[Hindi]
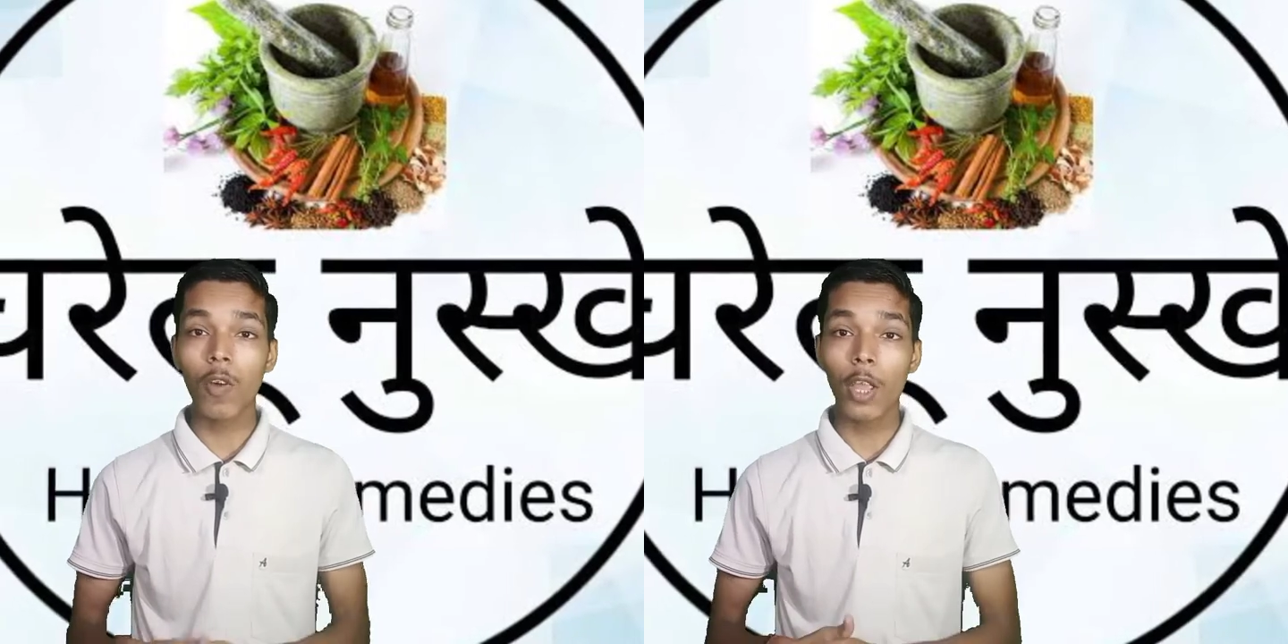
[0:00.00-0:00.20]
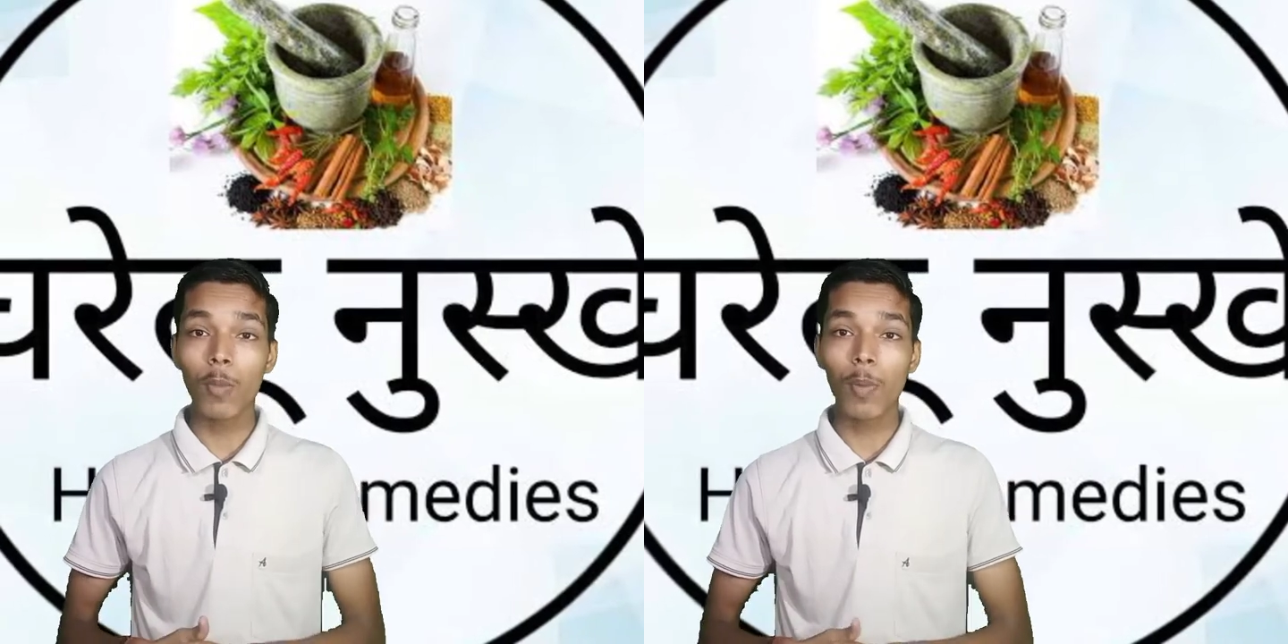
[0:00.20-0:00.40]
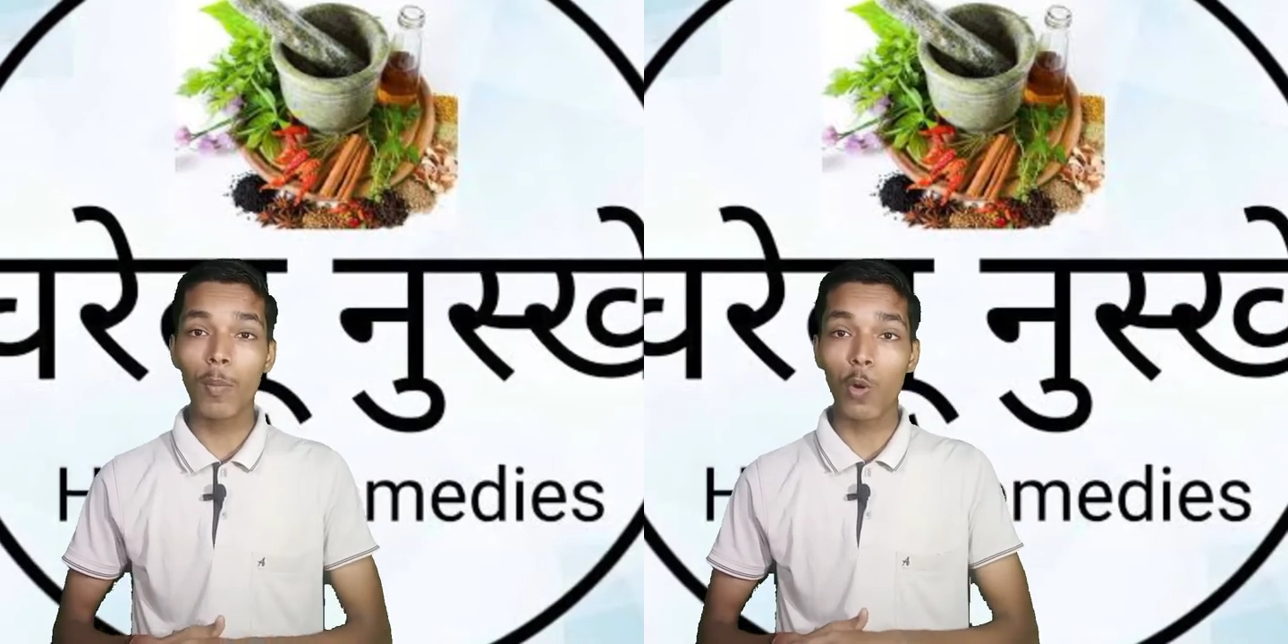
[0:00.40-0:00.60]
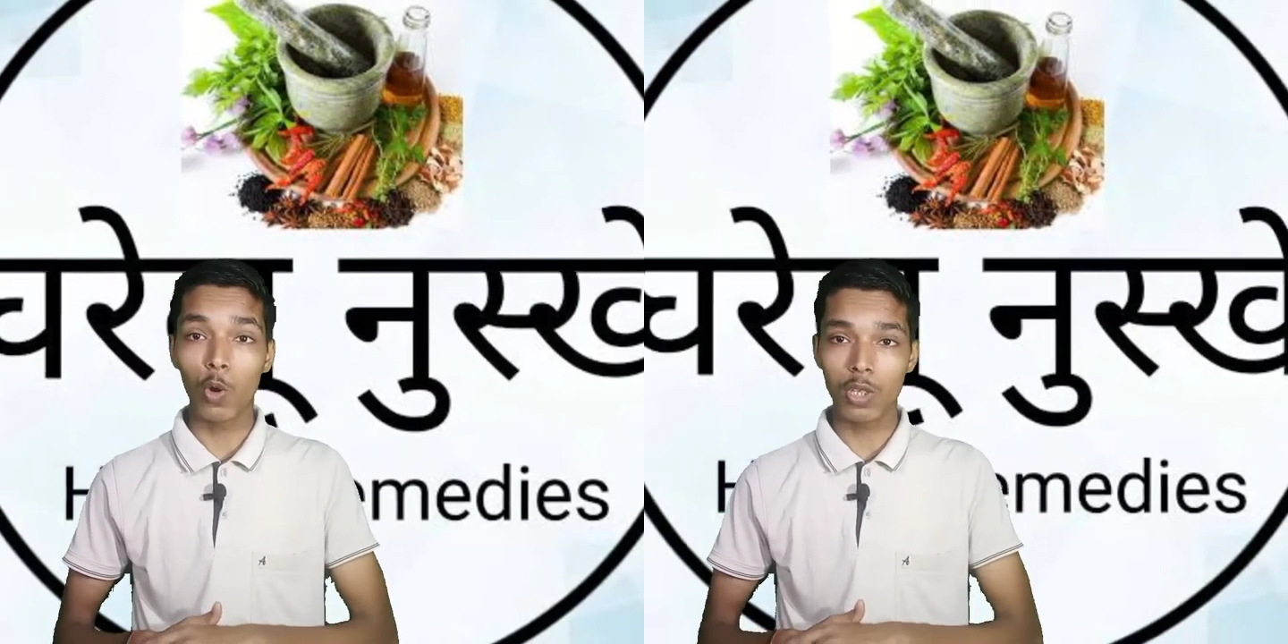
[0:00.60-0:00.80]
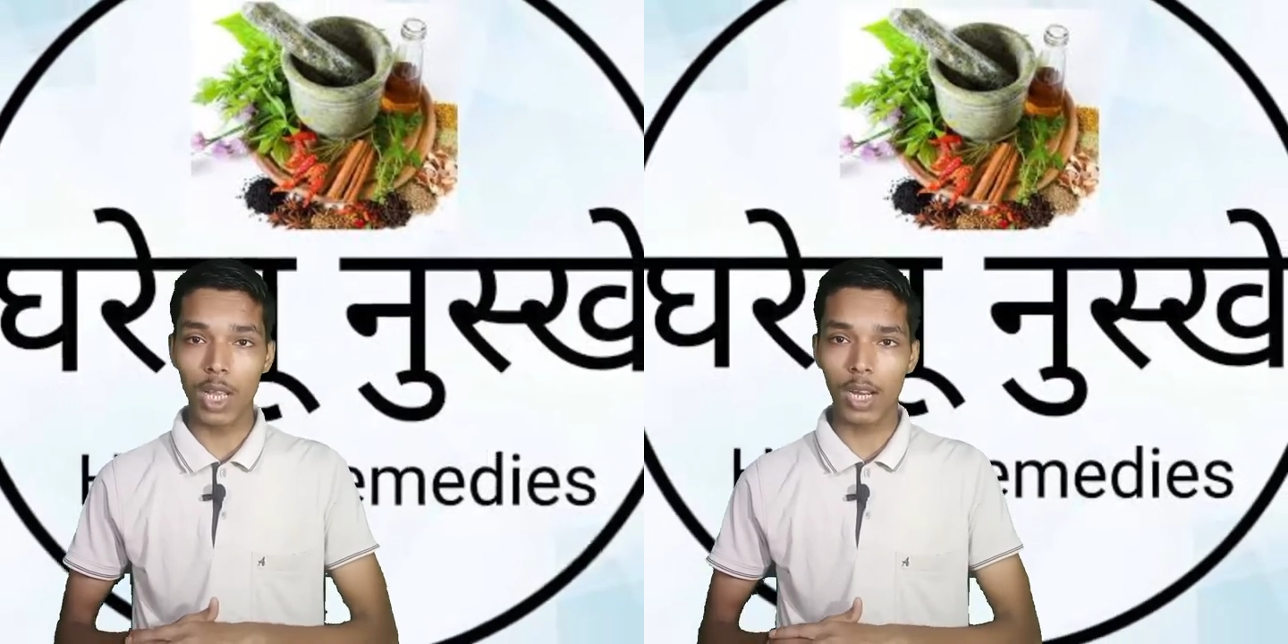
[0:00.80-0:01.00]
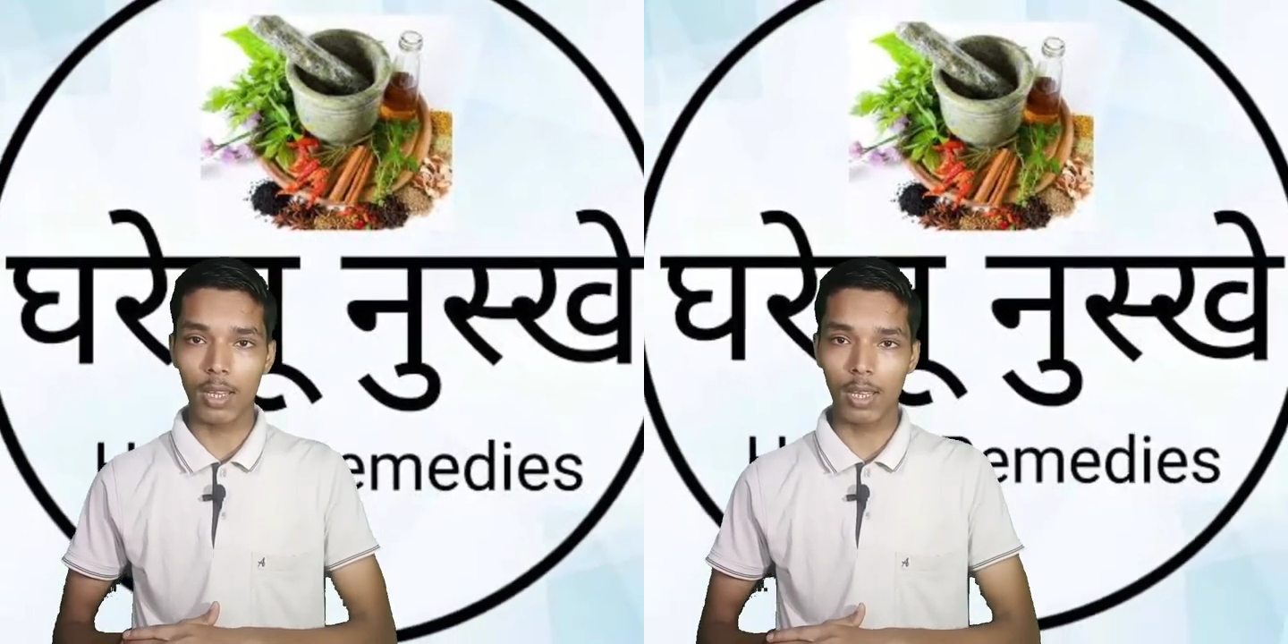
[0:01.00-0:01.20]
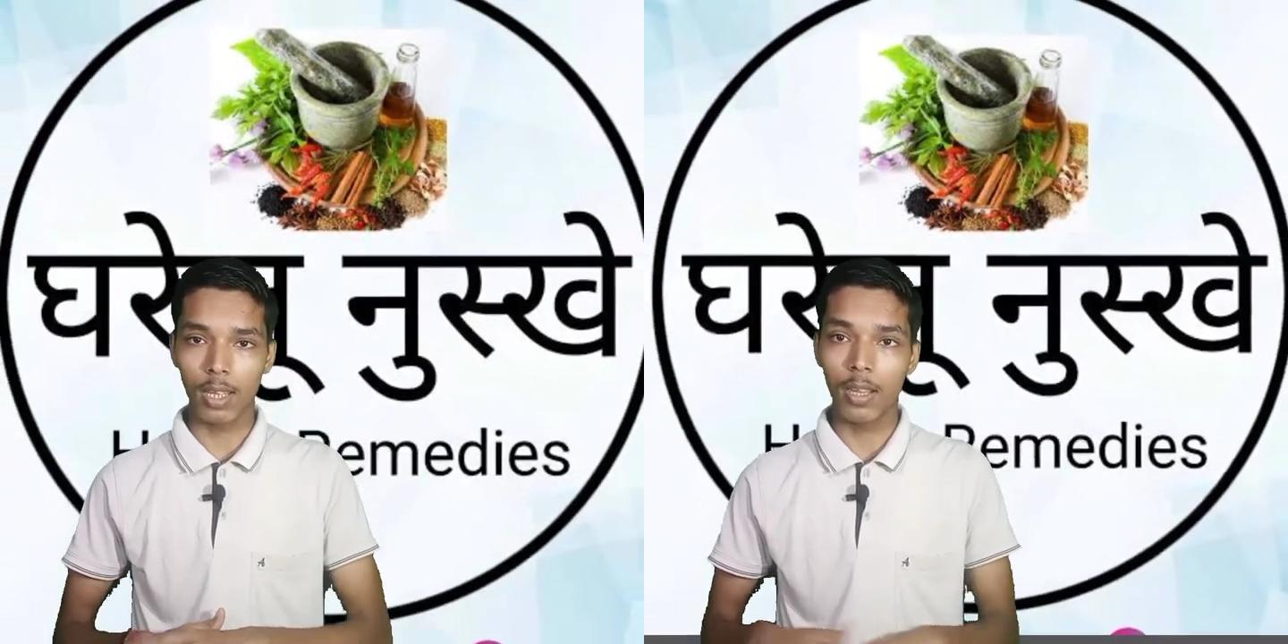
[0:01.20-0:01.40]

दवाइयों पर भरोसा करते